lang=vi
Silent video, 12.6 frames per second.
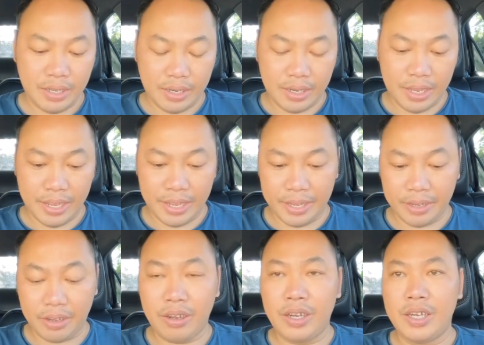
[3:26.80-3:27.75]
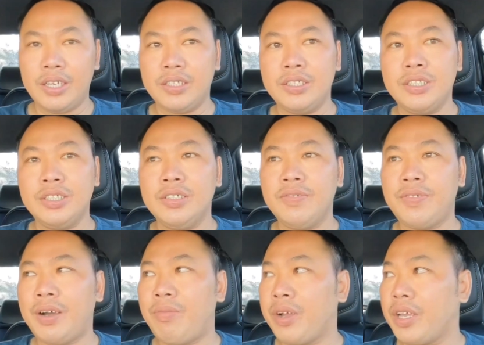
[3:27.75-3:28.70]
là có dướng
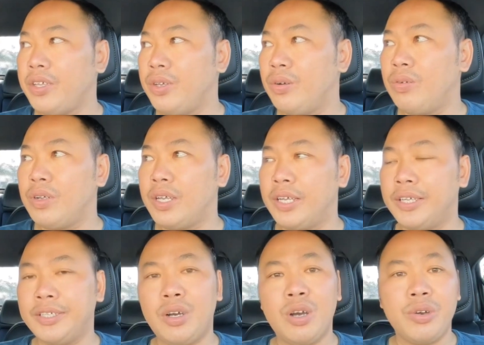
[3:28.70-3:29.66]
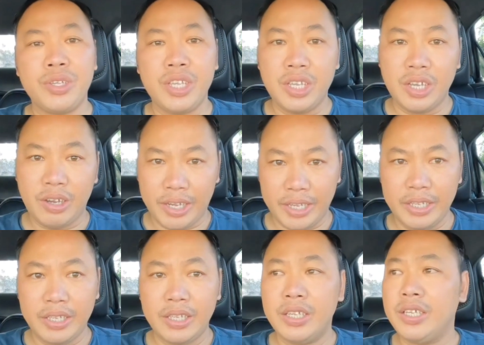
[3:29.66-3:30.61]
vào một cái vụ à, Hồ Di
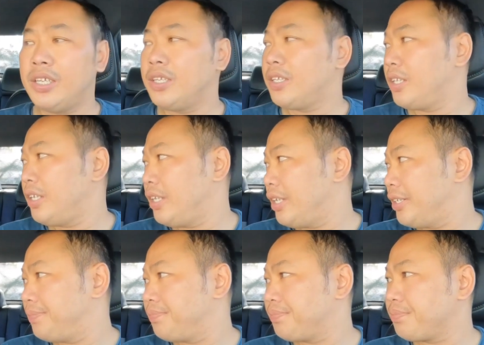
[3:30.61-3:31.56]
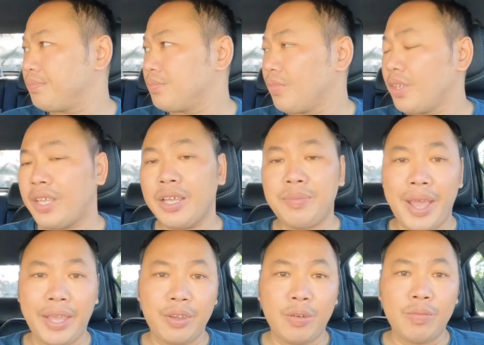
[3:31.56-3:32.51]
Hoại thì à, các
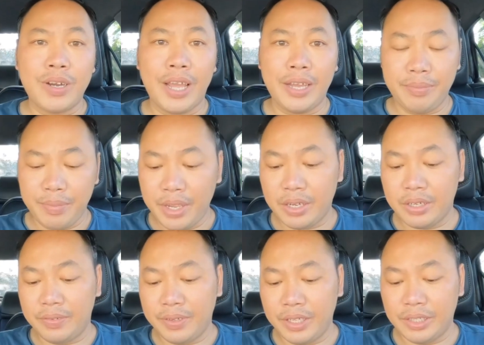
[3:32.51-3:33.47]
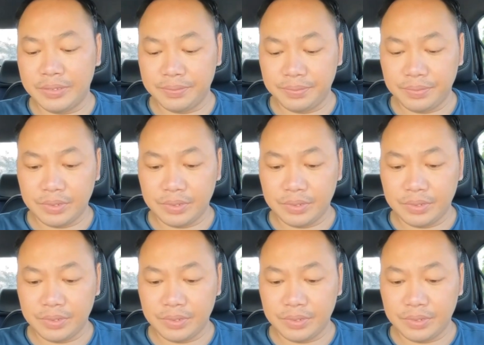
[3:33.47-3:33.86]
bạn cũng đã biết rồi phải không?